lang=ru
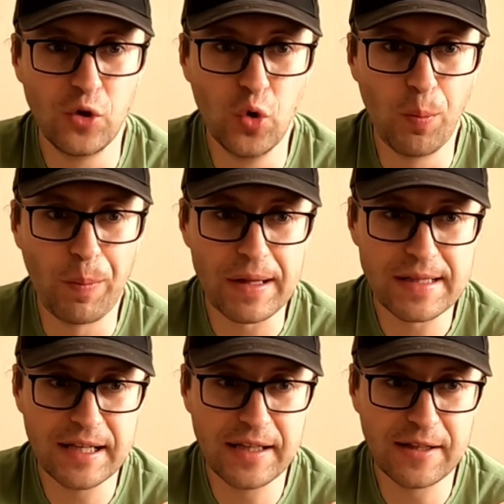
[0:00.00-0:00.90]
ну,
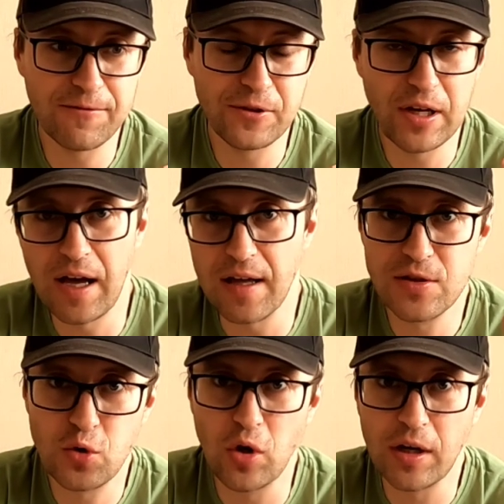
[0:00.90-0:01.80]
процентов на
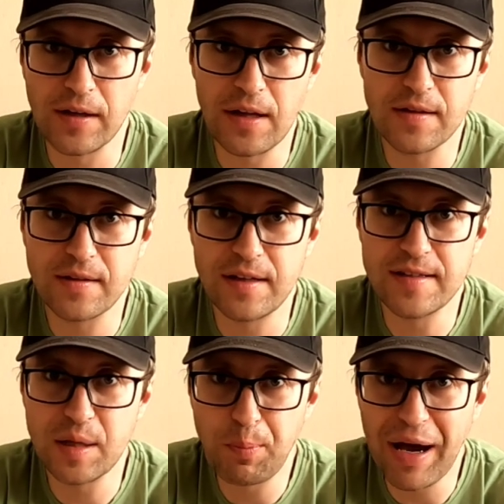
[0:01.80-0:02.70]
сколько? На
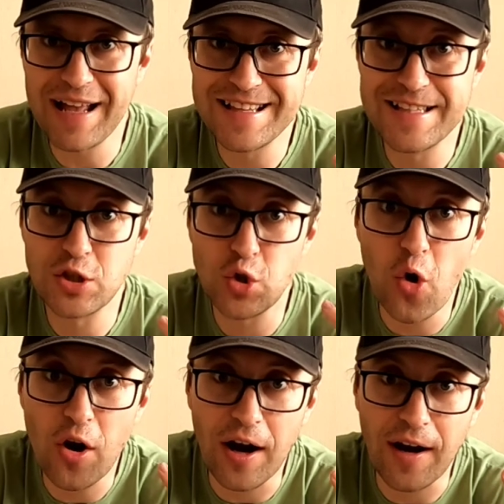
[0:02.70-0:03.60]

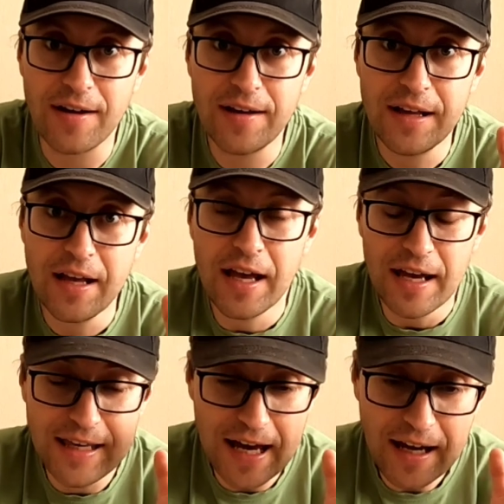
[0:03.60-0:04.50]
35-40.
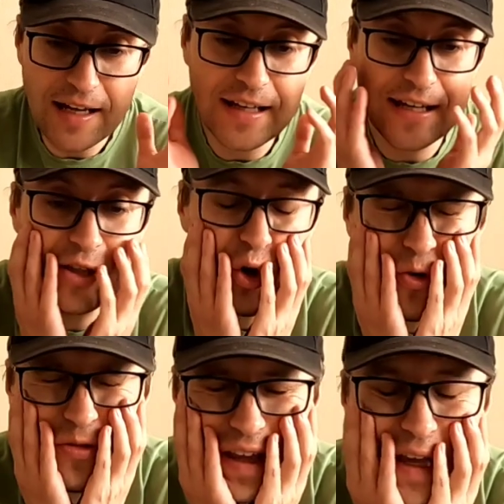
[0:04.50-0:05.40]
Я когда это
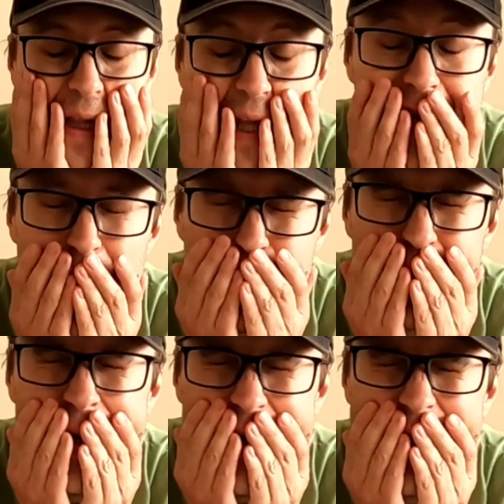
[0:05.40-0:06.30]
увидел, я
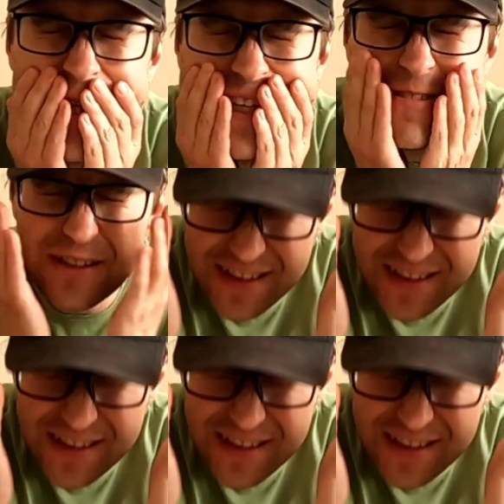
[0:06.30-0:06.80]
просто